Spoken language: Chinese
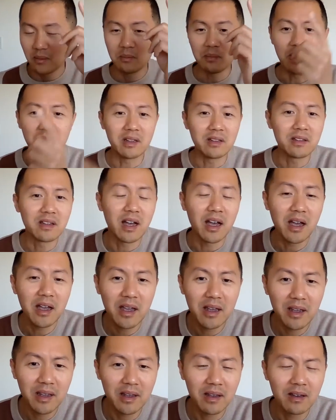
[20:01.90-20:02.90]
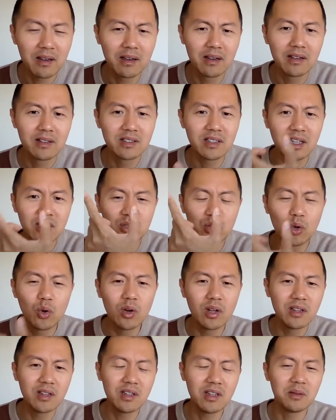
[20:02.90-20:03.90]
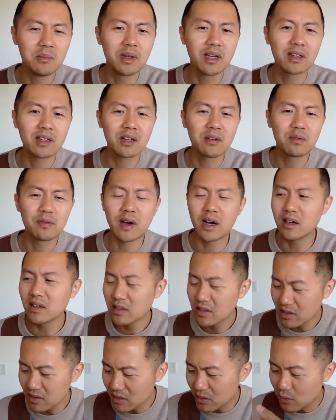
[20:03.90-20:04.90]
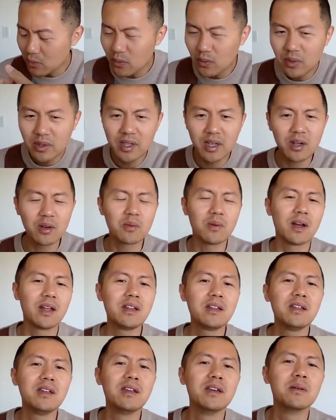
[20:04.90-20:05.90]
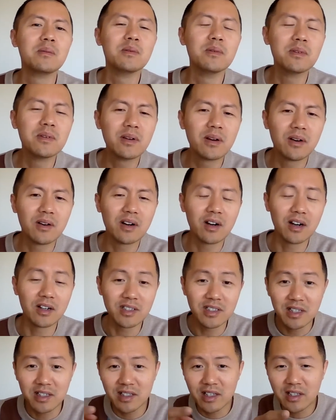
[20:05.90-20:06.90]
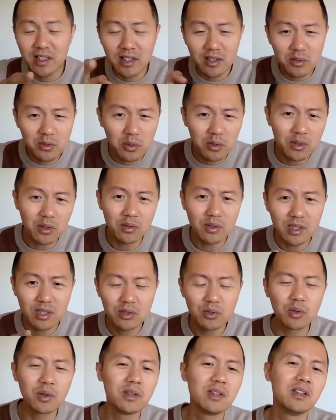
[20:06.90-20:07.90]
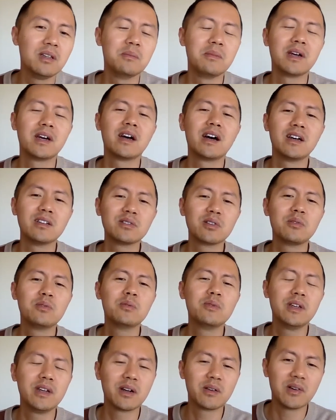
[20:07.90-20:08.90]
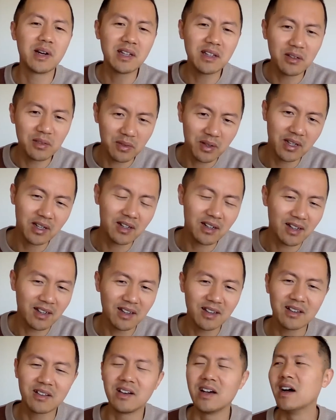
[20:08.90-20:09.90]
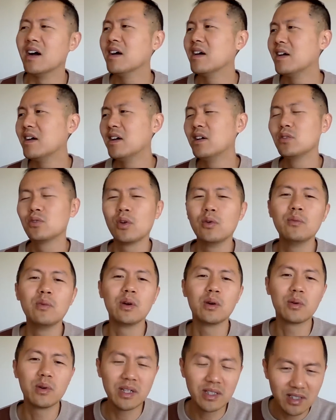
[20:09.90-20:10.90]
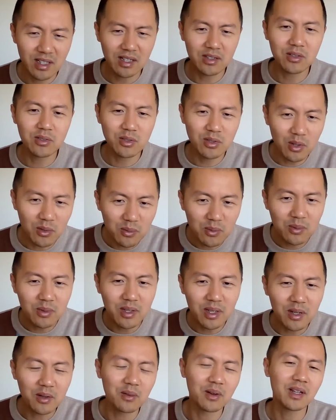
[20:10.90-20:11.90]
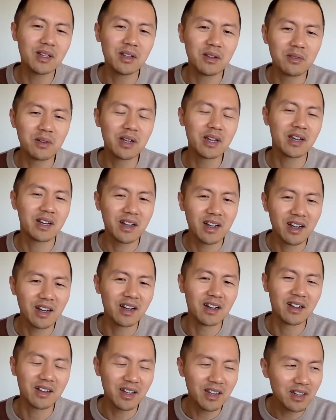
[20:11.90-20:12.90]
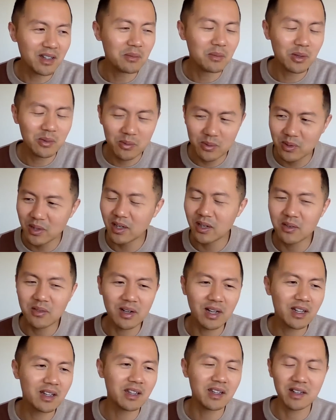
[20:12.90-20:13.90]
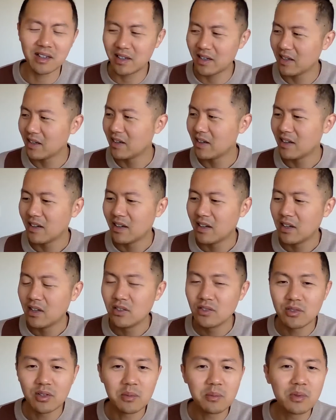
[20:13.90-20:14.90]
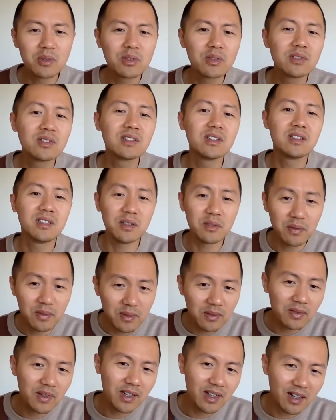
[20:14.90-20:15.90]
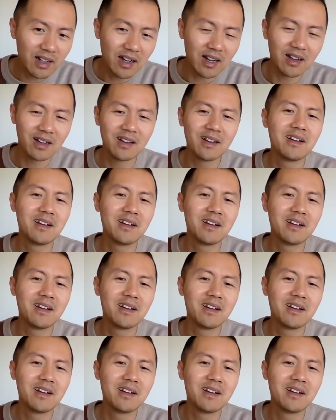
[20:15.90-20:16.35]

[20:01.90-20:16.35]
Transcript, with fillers: 本来在村里面的房子物业管理也不用啊，现在听说有些村里面还是物业管理费了啊。村委会下去收物业管理费啊，给你们物业管理了，全部都自己付费了